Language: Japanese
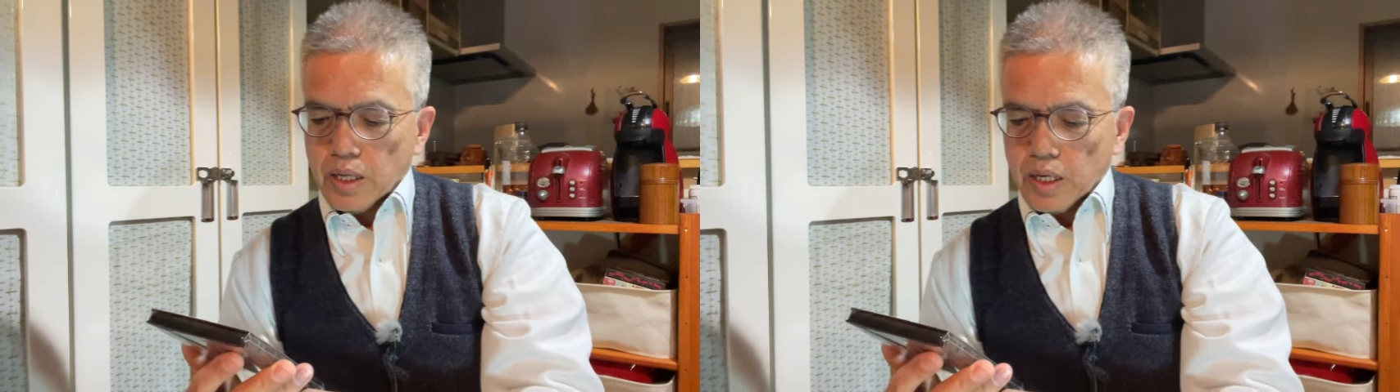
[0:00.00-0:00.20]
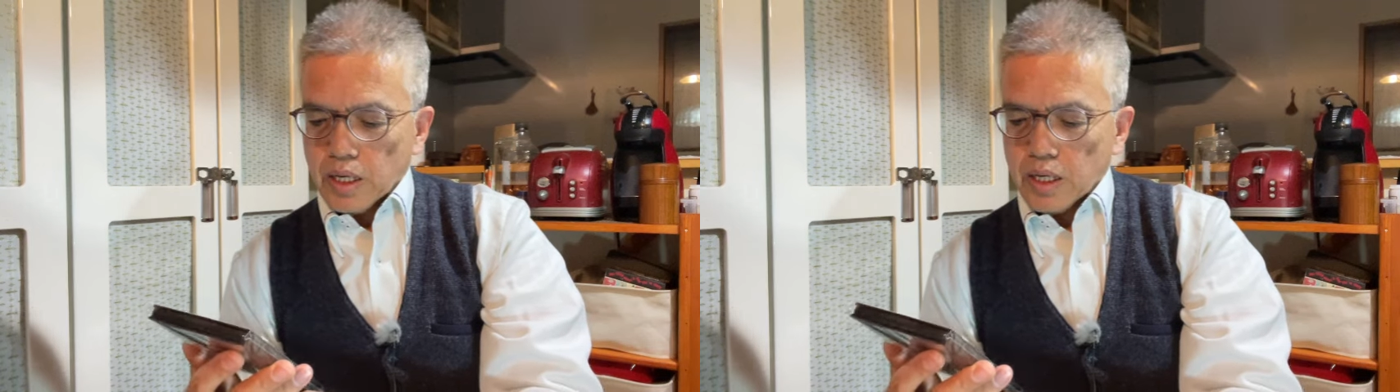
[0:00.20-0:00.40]

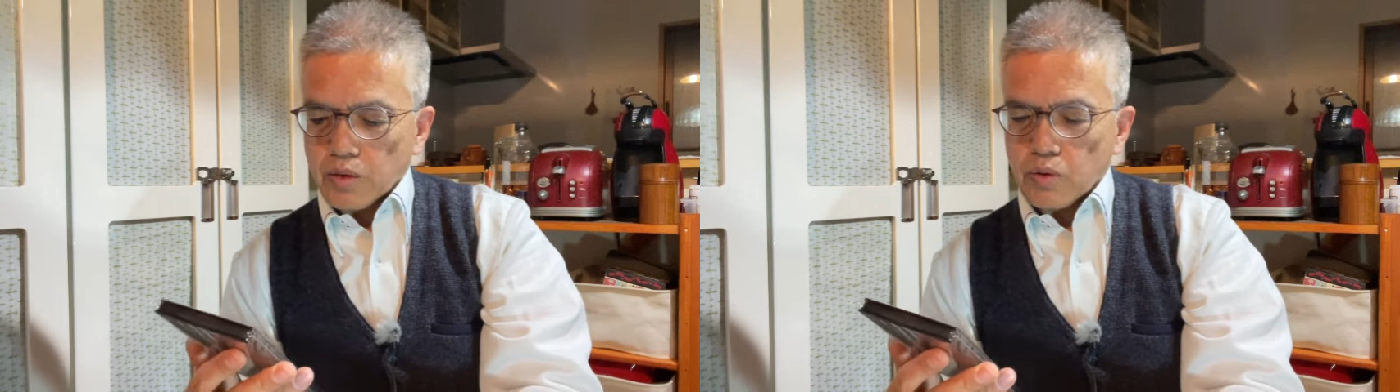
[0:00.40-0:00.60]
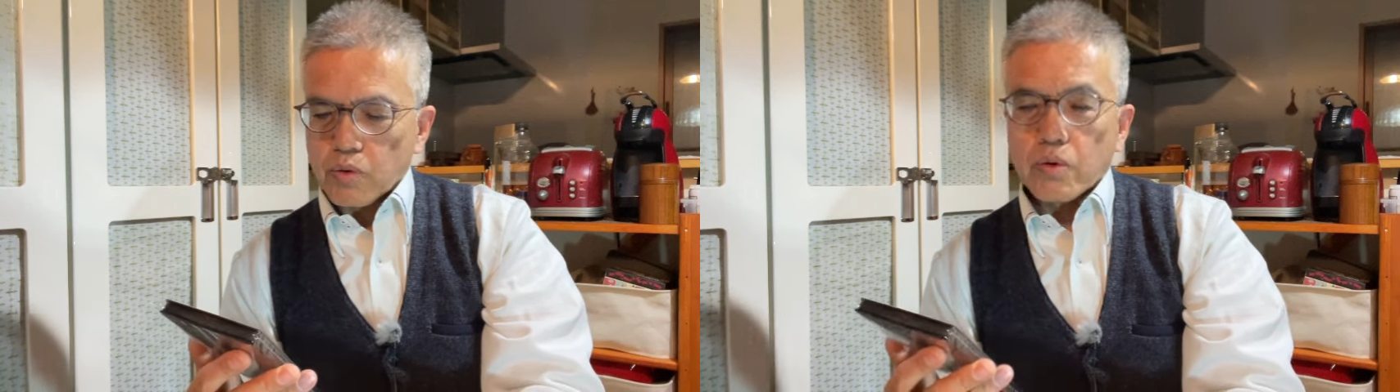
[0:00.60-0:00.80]

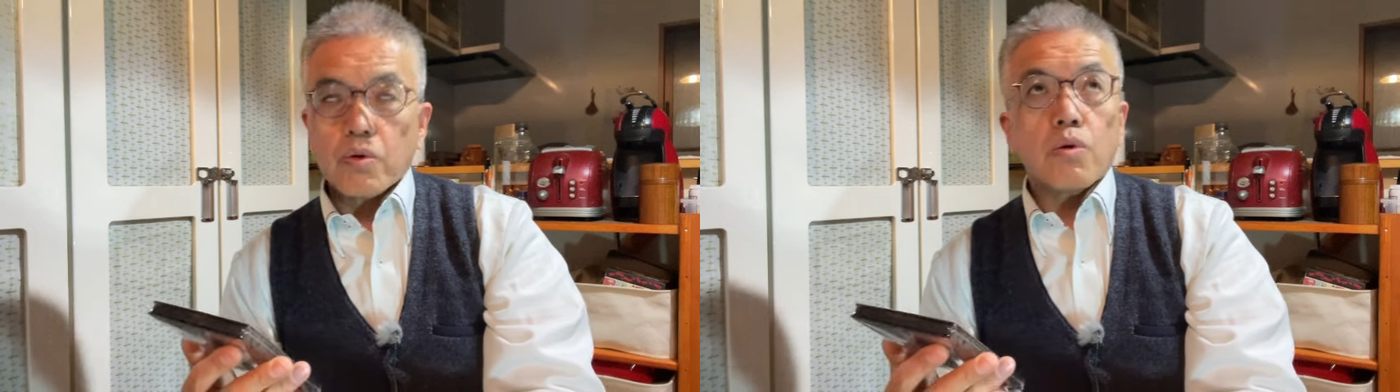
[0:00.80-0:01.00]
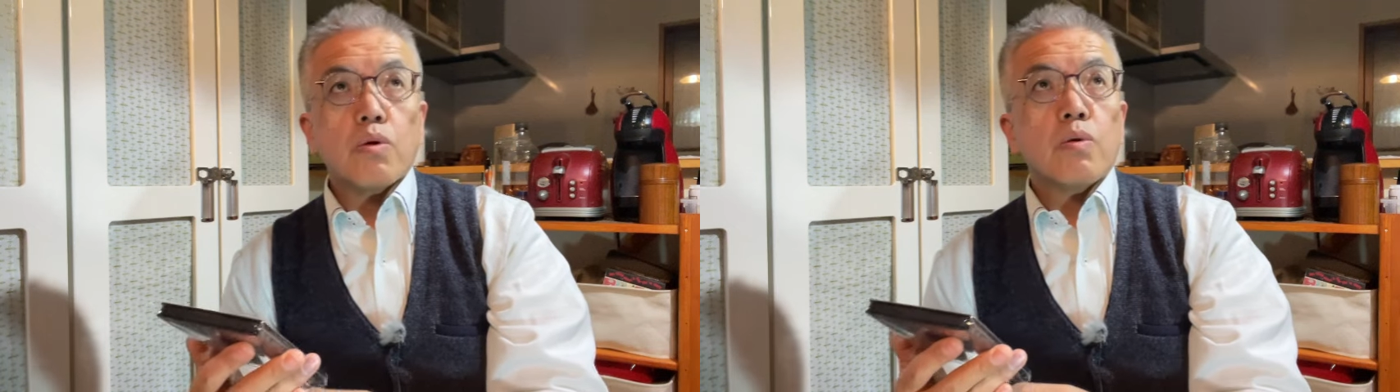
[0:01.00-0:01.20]

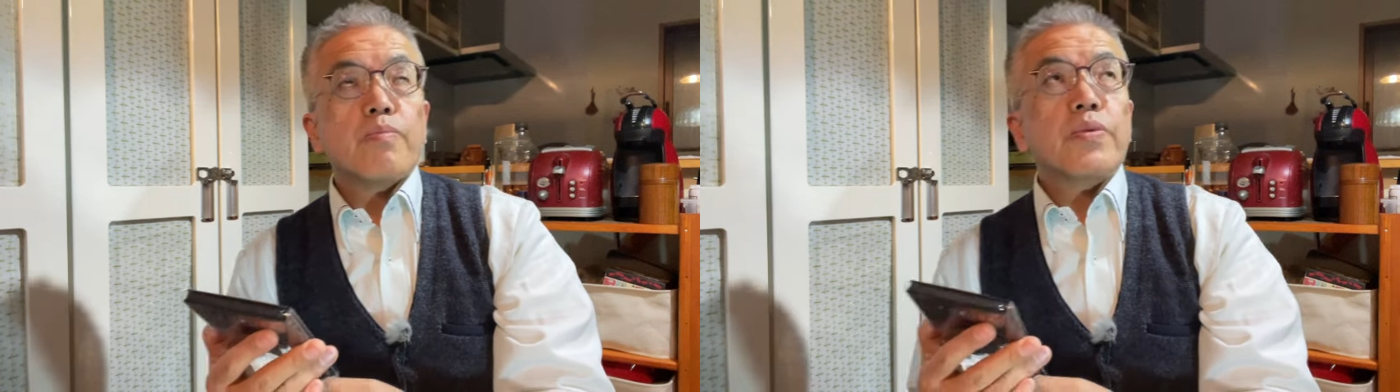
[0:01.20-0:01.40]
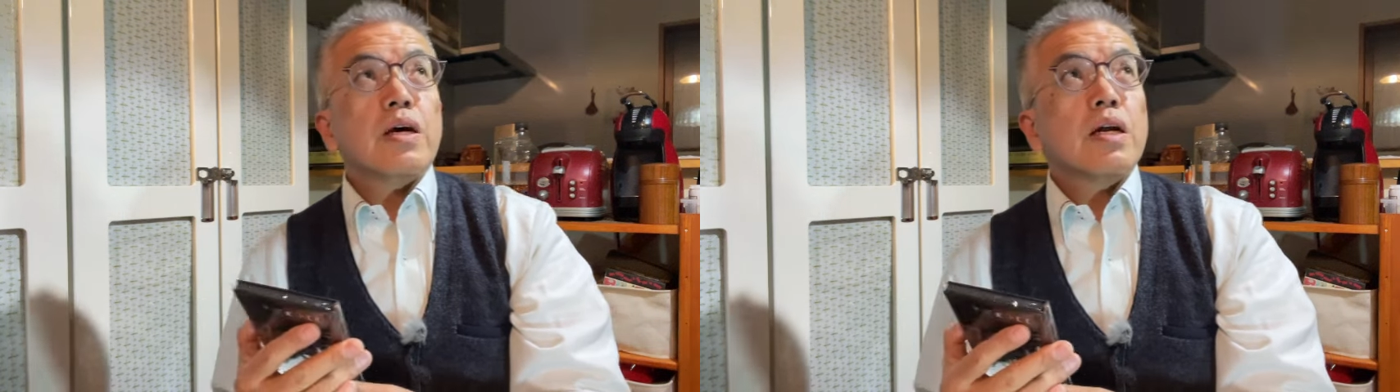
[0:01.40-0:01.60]
えーと、
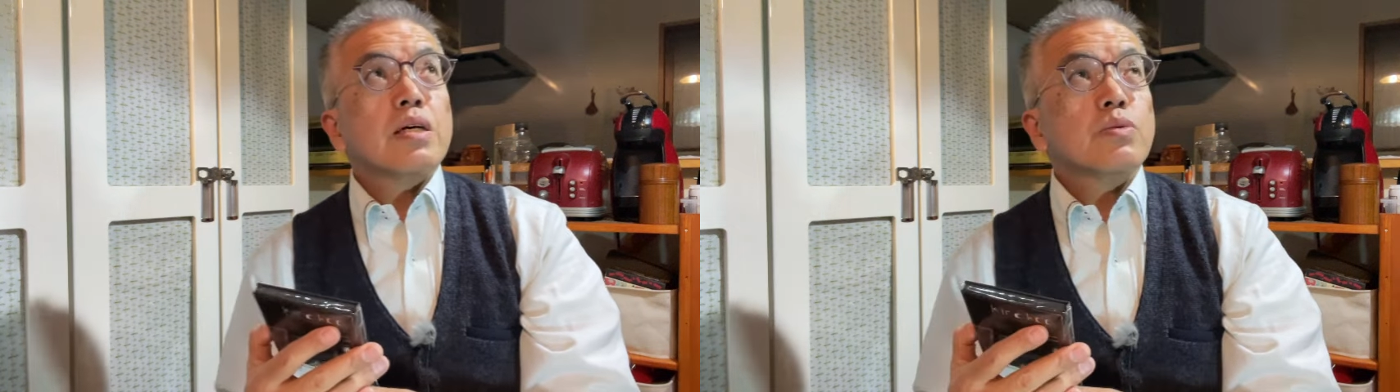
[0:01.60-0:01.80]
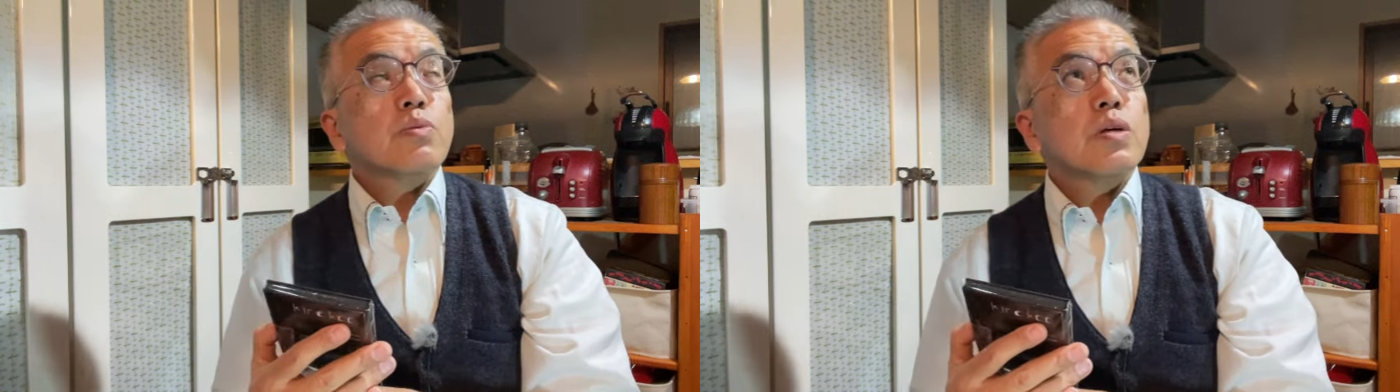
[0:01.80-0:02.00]

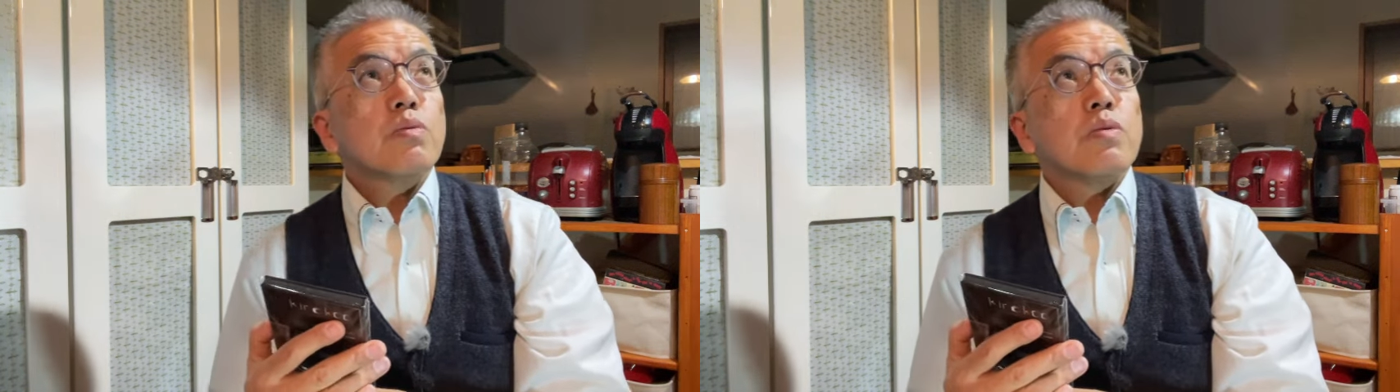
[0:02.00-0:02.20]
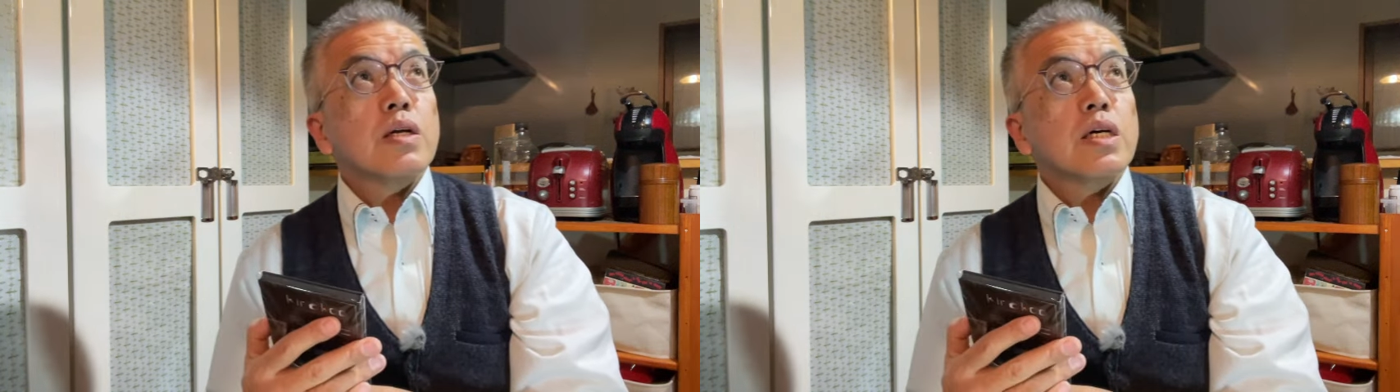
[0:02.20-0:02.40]

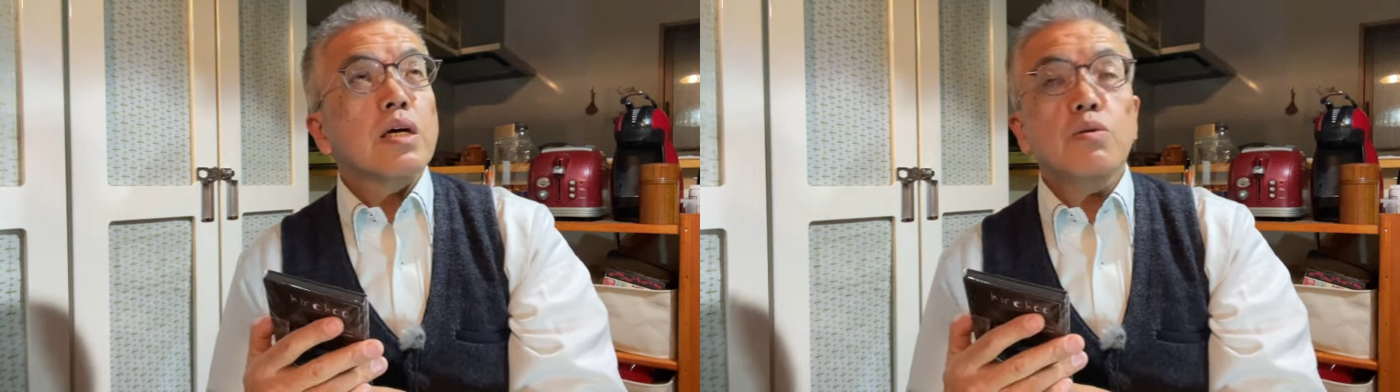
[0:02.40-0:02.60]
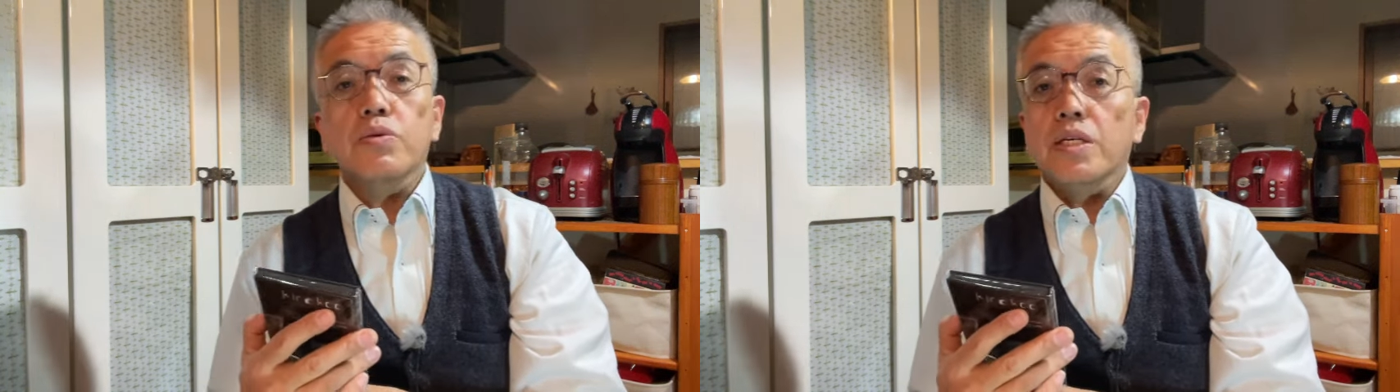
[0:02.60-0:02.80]
ガラスフィルムはね
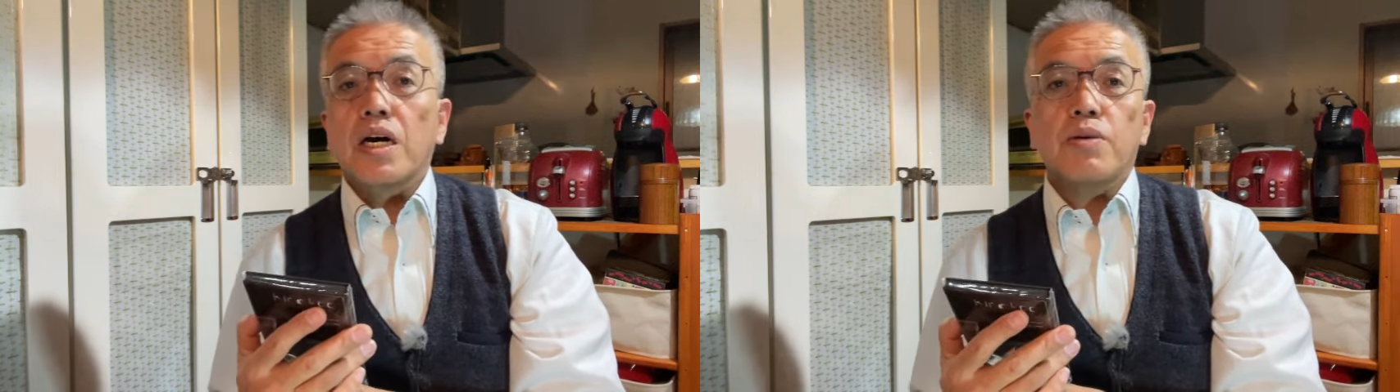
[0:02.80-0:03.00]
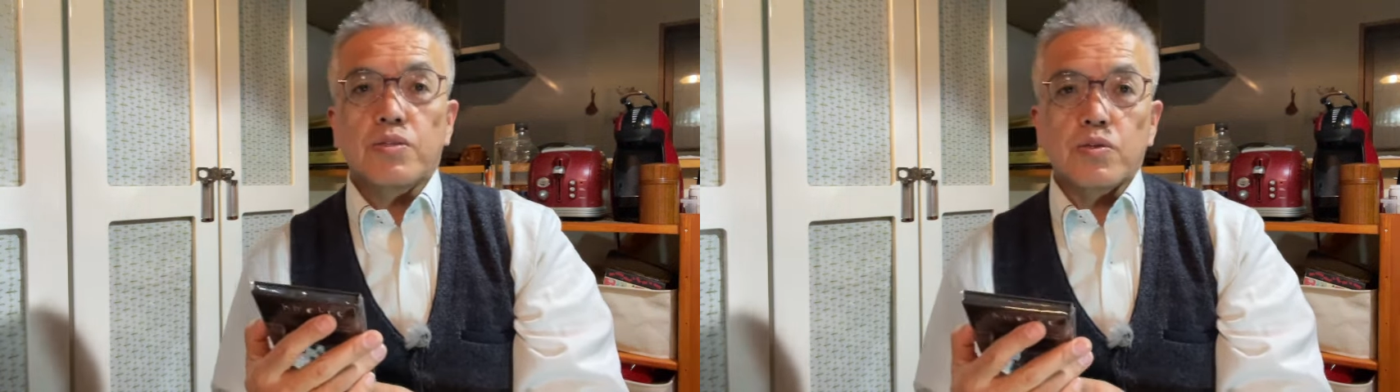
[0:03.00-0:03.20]
結構使
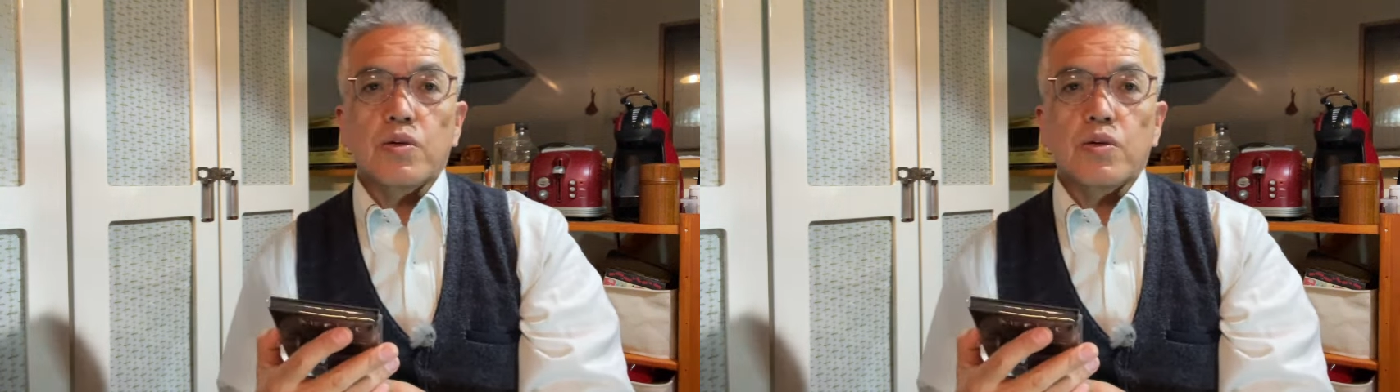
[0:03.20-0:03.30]
えます